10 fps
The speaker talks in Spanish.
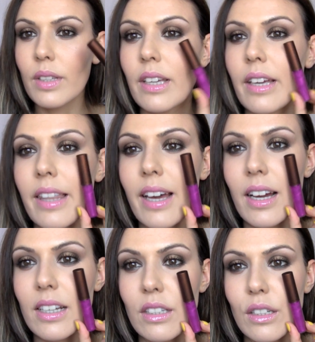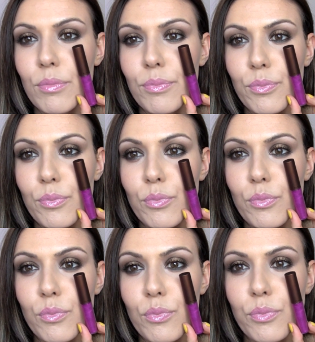Y queda así.
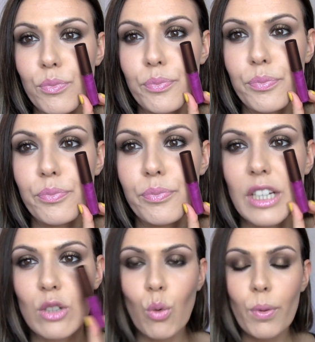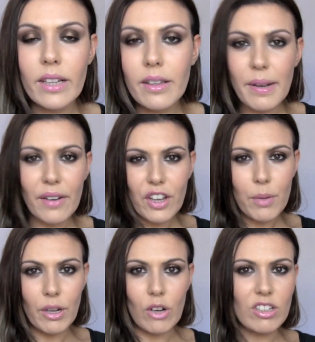Es cubriente me
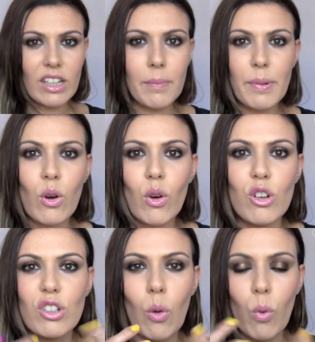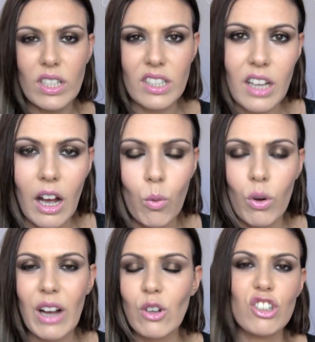refiero porque no es el típico gloss acuasí,
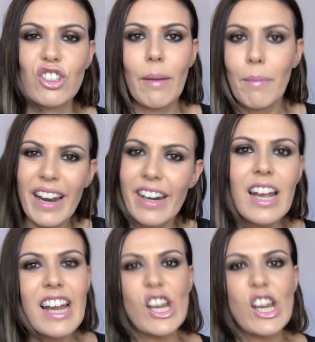ah, no sé hablar,